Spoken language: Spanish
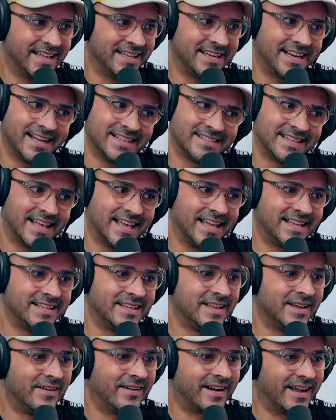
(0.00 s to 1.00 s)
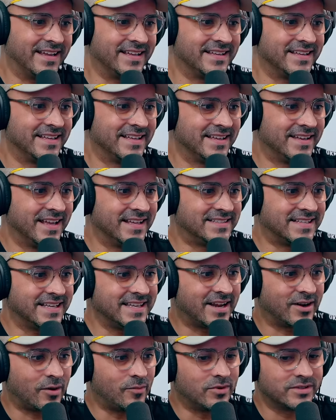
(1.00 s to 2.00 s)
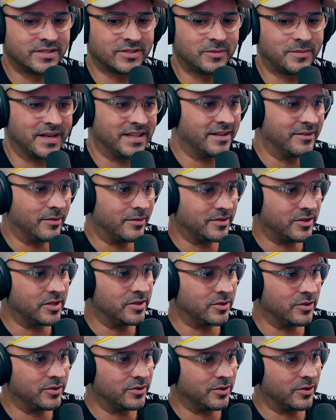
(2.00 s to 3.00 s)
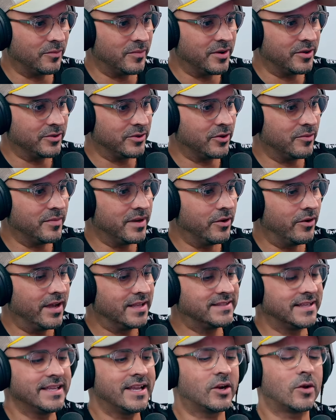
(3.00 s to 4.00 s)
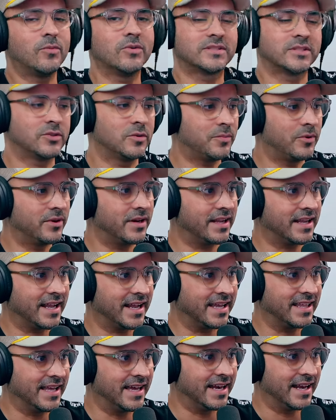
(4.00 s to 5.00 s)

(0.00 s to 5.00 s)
Adriana. Yo hice la tortuga. Enseña cómo se supone. Estoy, conmigo, estoy conmigo. Enseña cómo se supone que queda.